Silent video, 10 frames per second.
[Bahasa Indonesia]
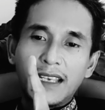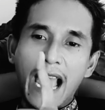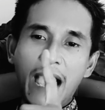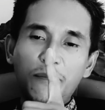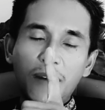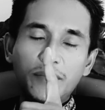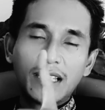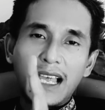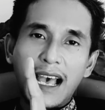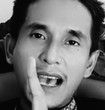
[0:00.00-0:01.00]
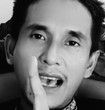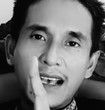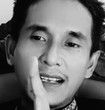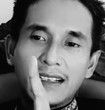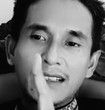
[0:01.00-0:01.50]

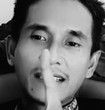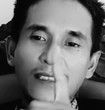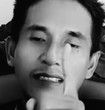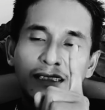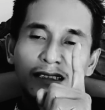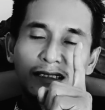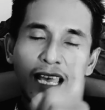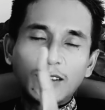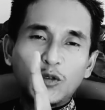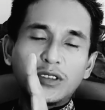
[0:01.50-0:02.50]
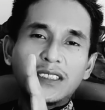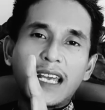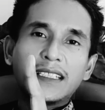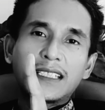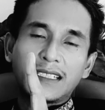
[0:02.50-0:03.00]
Apabila satu
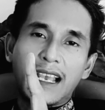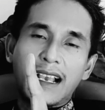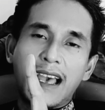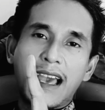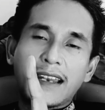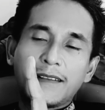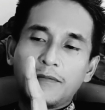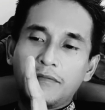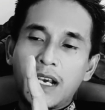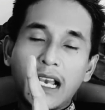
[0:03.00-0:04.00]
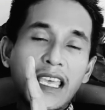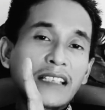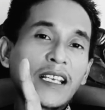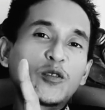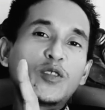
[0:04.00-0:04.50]
tidak dikerjakan, maka
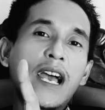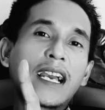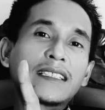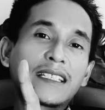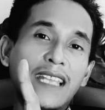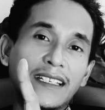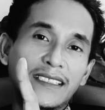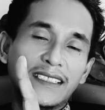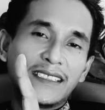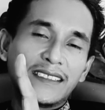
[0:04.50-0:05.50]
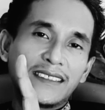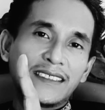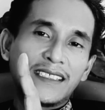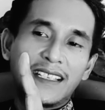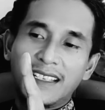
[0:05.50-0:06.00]
yang satunya akan terjadi.
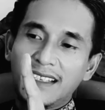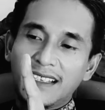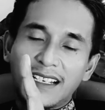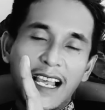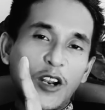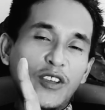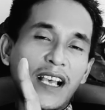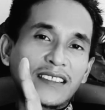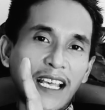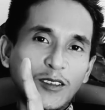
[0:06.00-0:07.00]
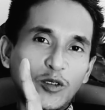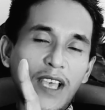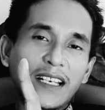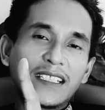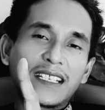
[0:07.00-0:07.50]
Kalau yang satu
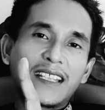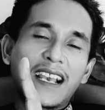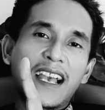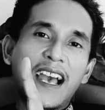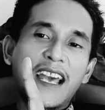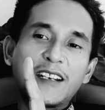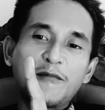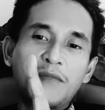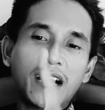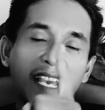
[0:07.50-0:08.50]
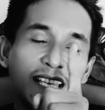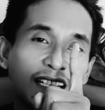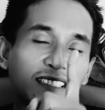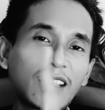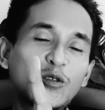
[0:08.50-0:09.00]
yang dikerjakan, maka
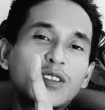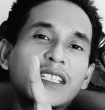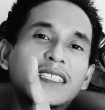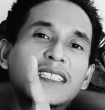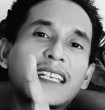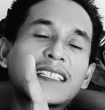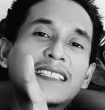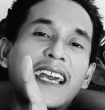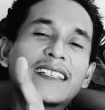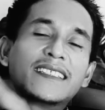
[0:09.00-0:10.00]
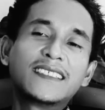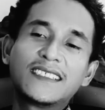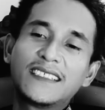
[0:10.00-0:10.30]
yang satu ini tidak terjadi.